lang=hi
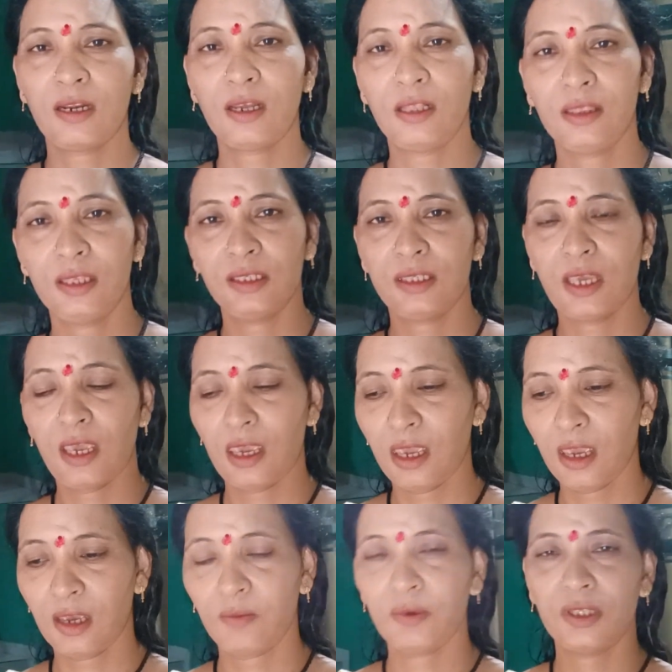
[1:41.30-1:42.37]
गलती से
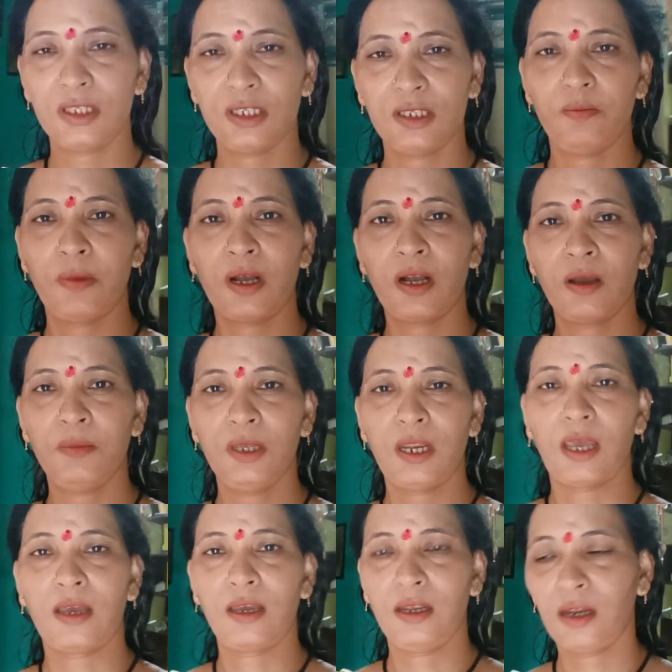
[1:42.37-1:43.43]
एक भी चीज़ कमी
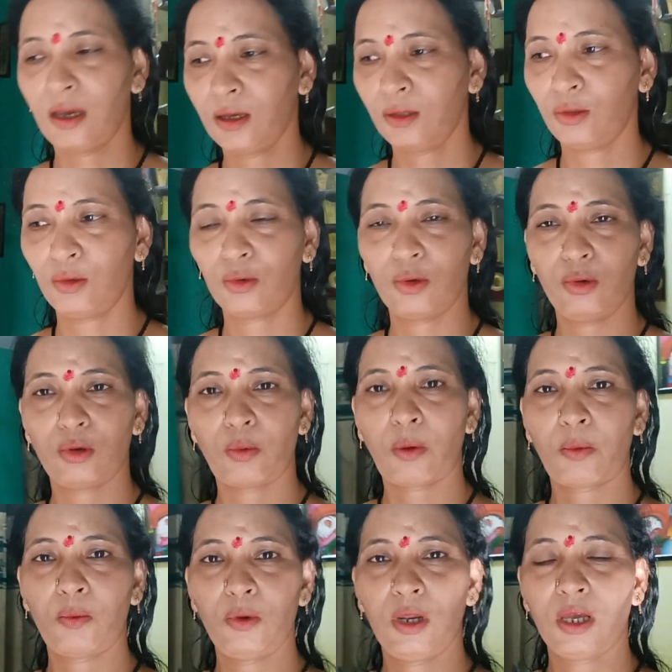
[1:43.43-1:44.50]
रह गई ना तो कन्नू के
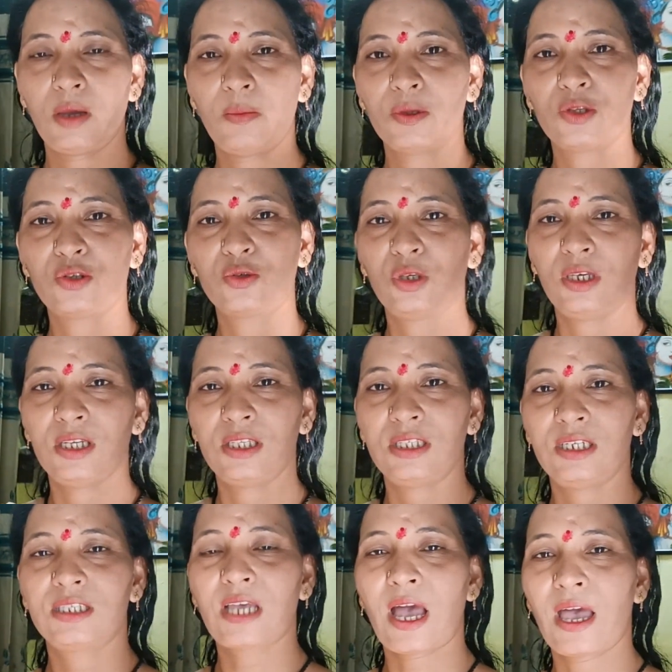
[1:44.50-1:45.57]
पापा बोलेंगे बच्चों ये
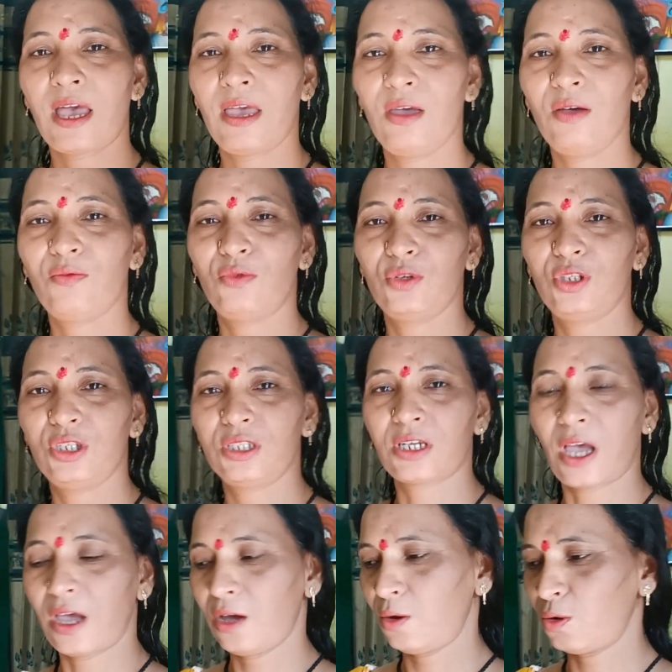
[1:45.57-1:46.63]
चीज़ कहाँ है वो चीज़
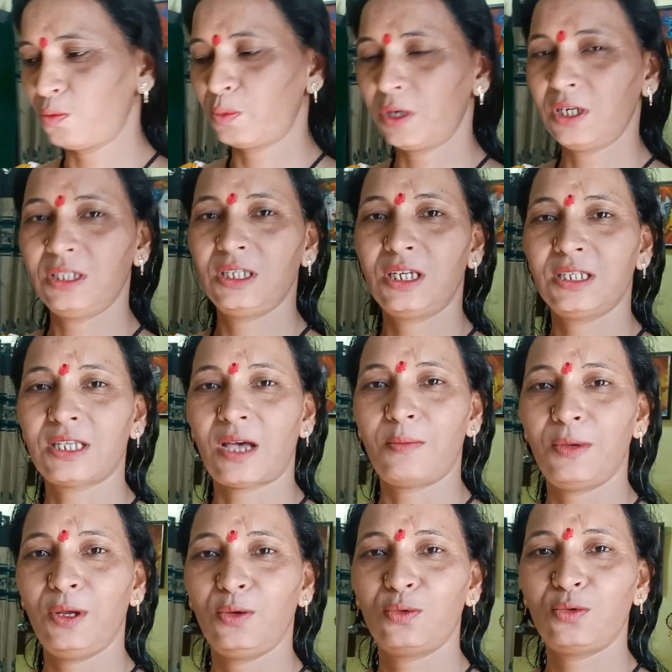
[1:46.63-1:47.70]
कहाँ है और पंडित जी के
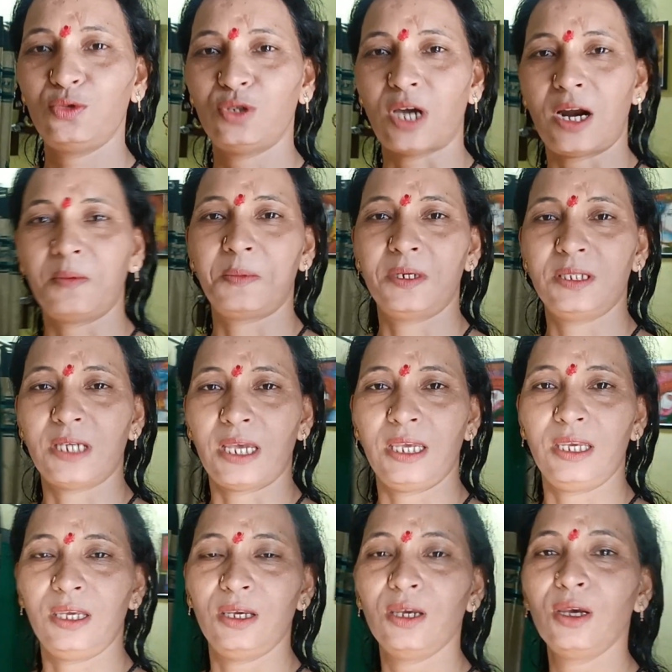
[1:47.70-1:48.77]
सामने इनको झाड़ पड़
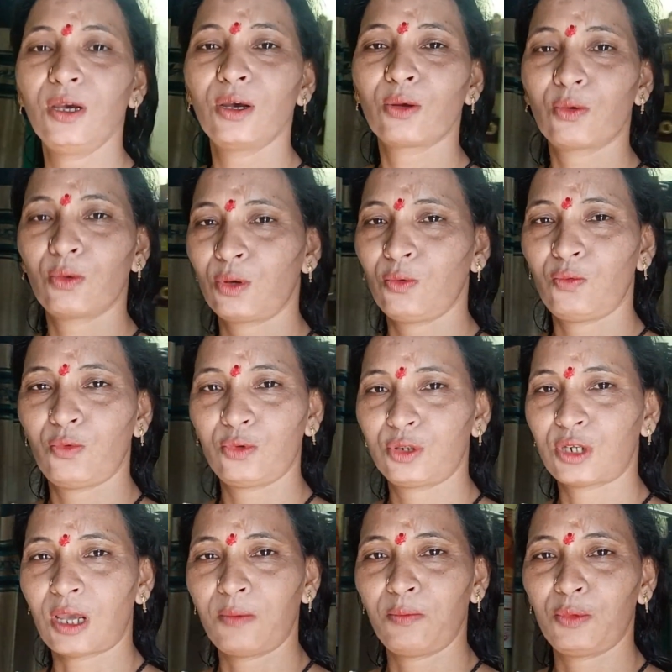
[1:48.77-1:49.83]
जाएगी क्योंकि वो
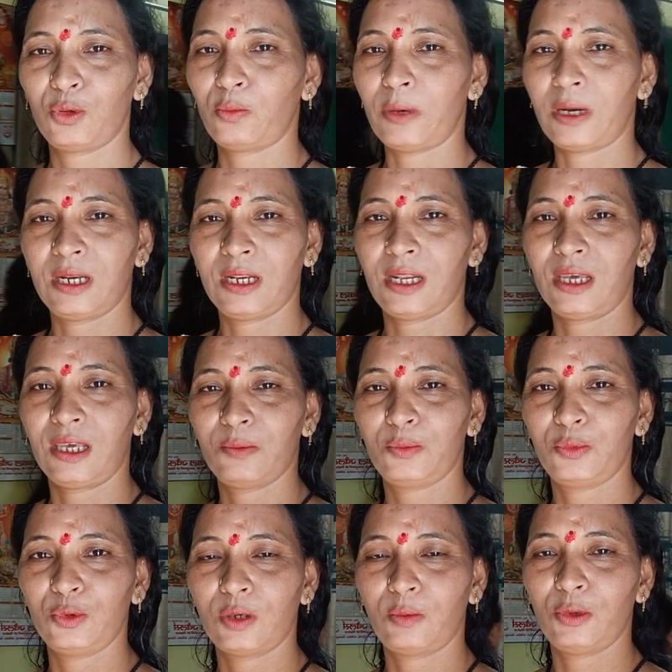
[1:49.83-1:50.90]
उस टाइम पे तो बैठे रहेंगे
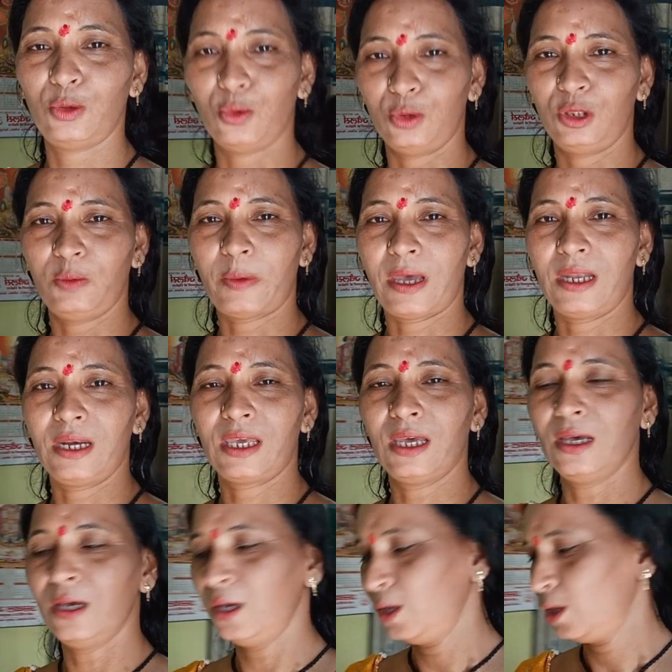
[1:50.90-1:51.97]
पूजा में धोती पहन
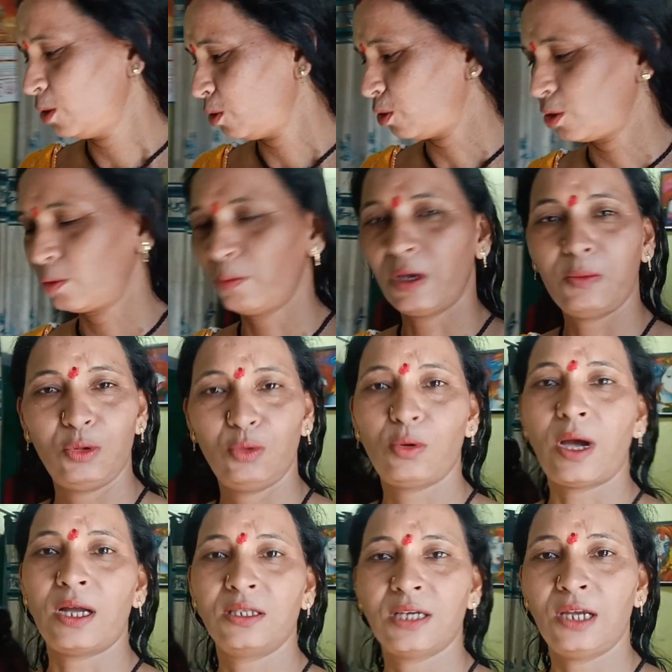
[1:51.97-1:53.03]
के और मैं भी
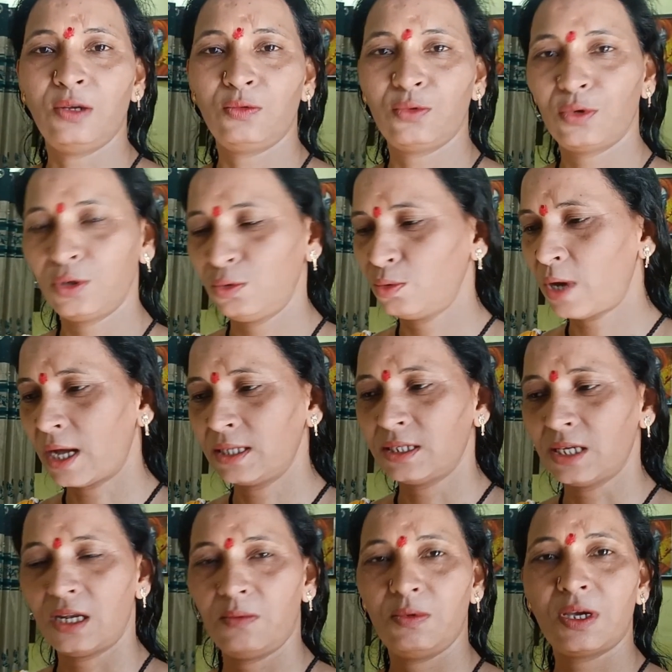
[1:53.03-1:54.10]
दुकान जा रही हूँ क्योंकि दुकान
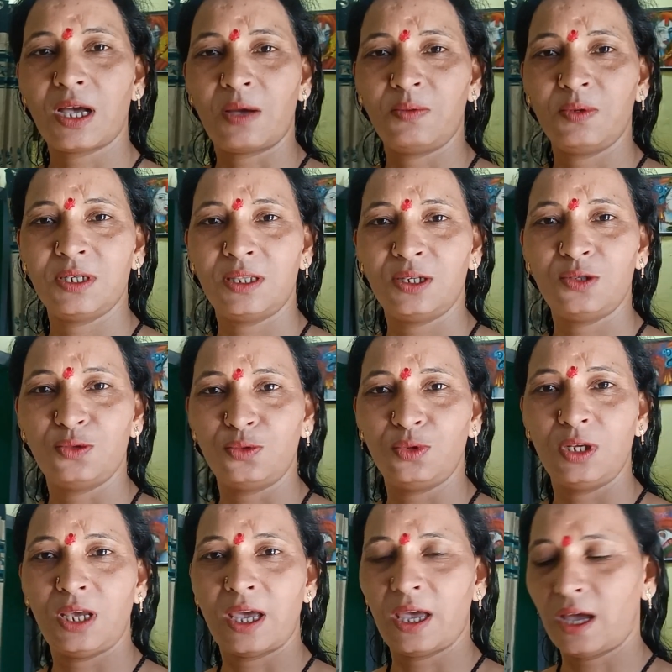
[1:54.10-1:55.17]
जाना भी काफ़ी ज़्यादा
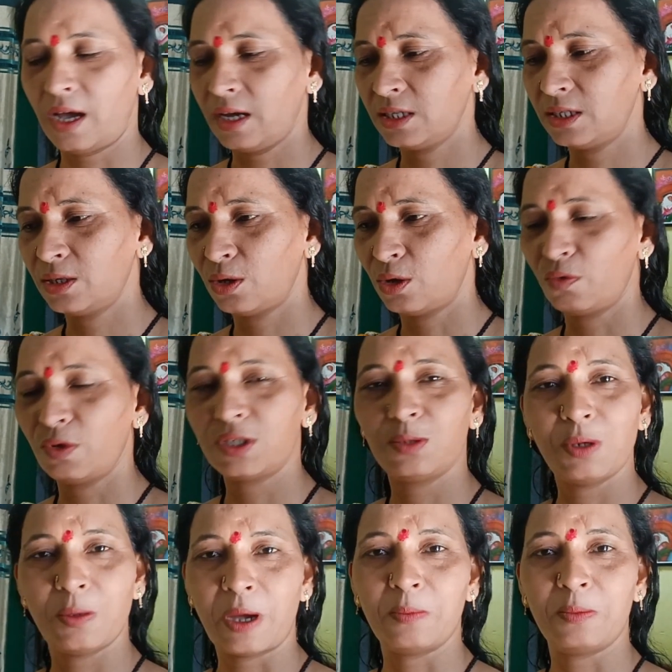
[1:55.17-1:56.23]
ज़रूरी है आज और वैसे
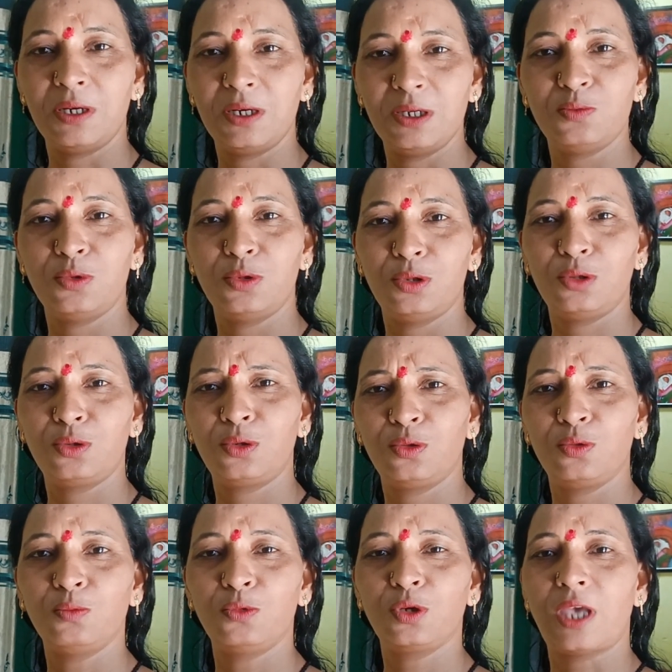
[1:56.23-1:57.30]
भी हमारे पंडित जी बोलते थे कि
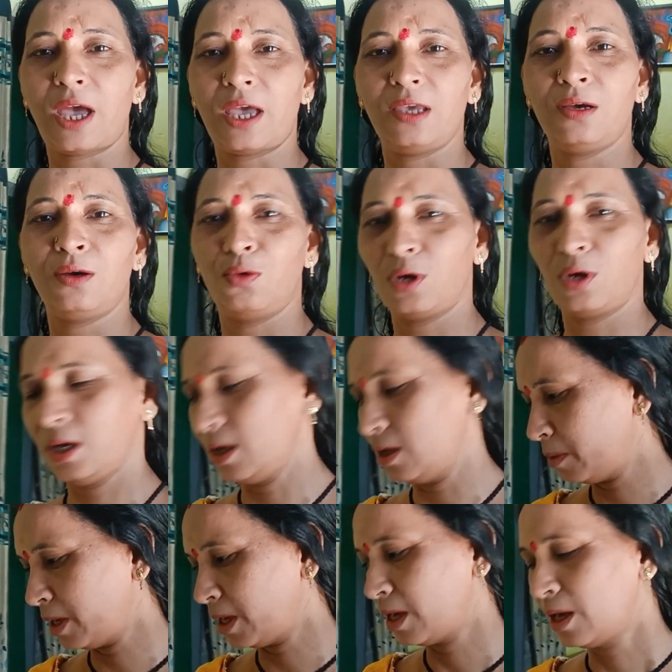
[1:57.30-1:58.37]
तुम तो क्या ही करोगे घर
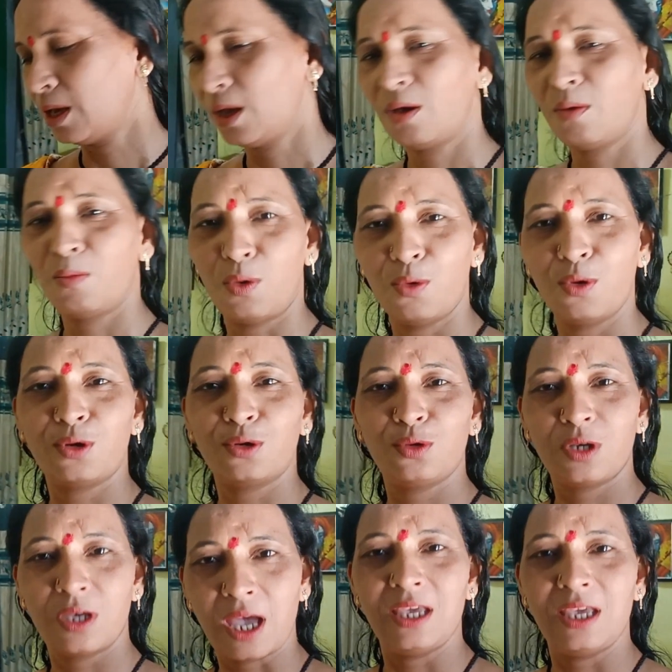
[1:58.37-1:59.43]
में बहुओं को तो
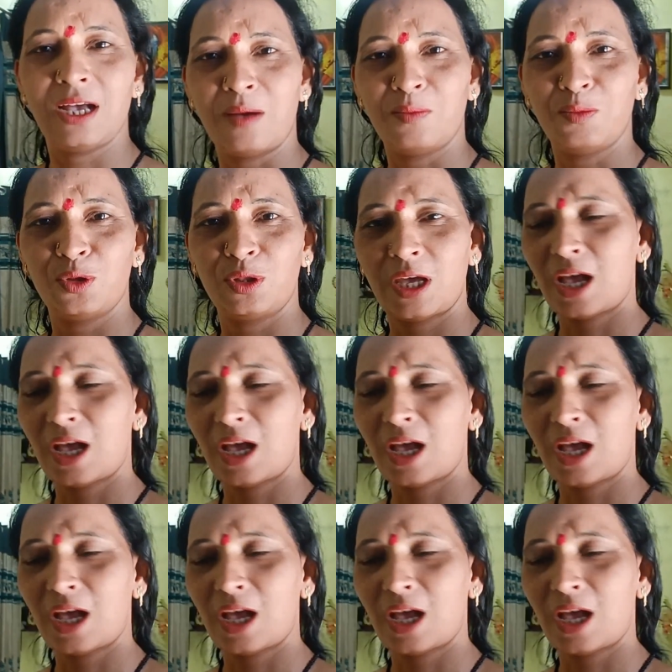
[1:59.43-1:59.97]
क्या ही काम होता